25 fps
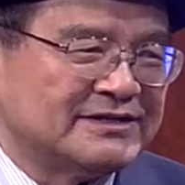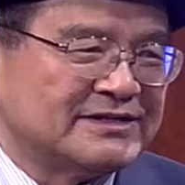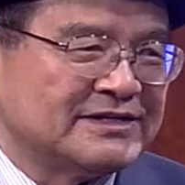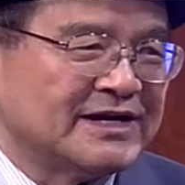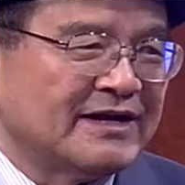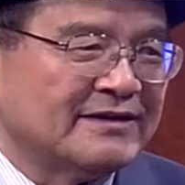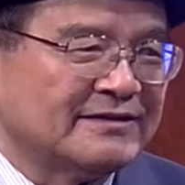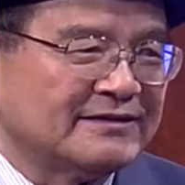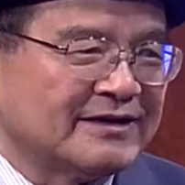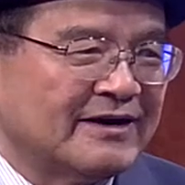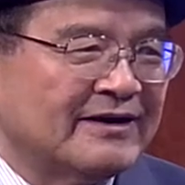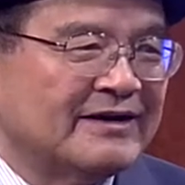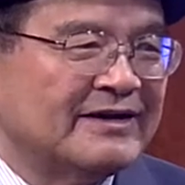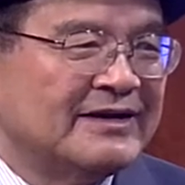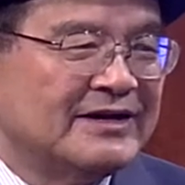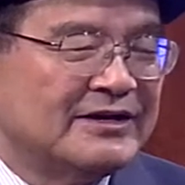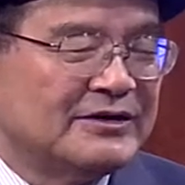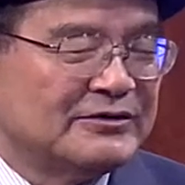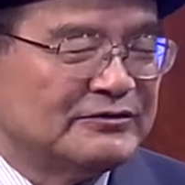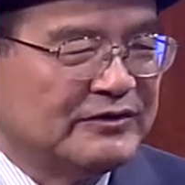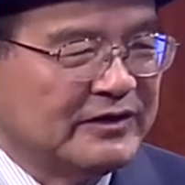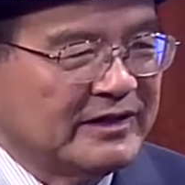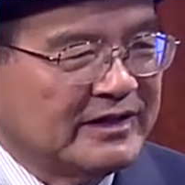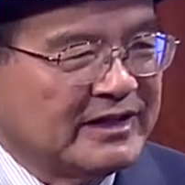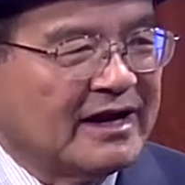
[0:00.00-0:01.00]
家长
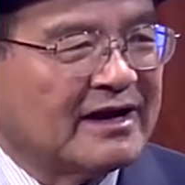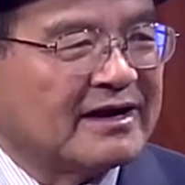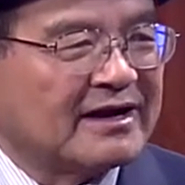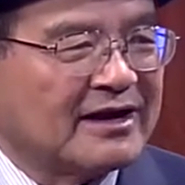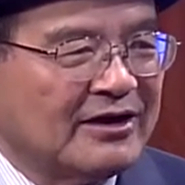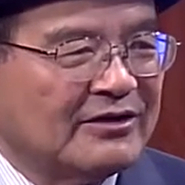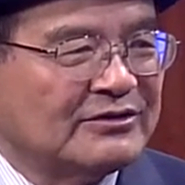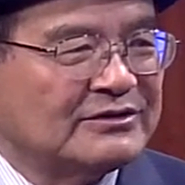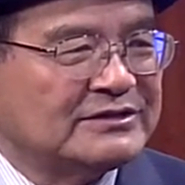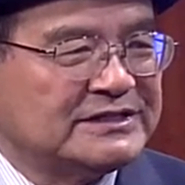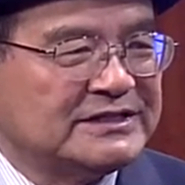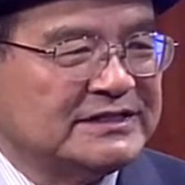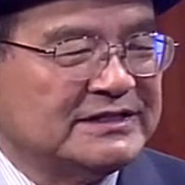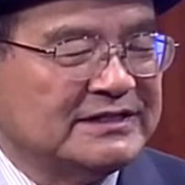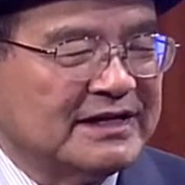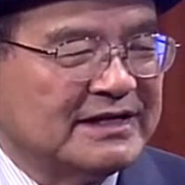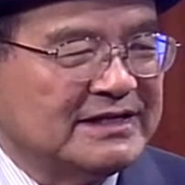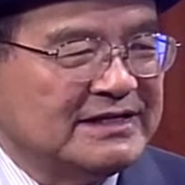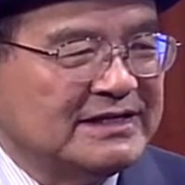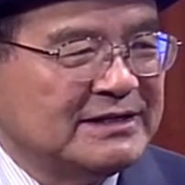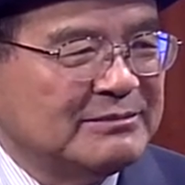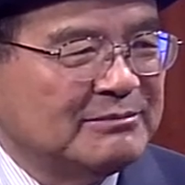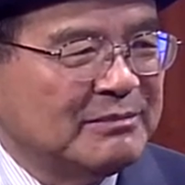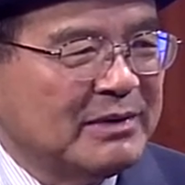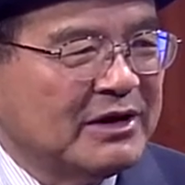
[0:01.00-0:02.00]
非常高兴的
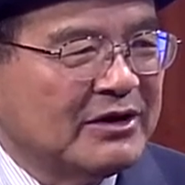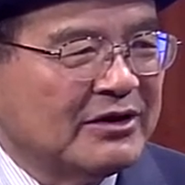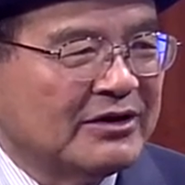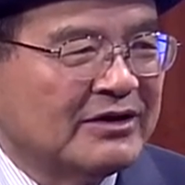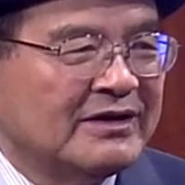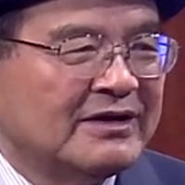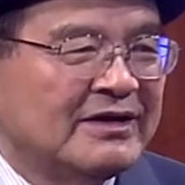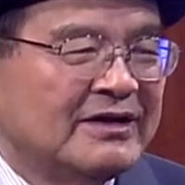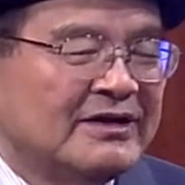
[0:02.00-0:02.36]
email，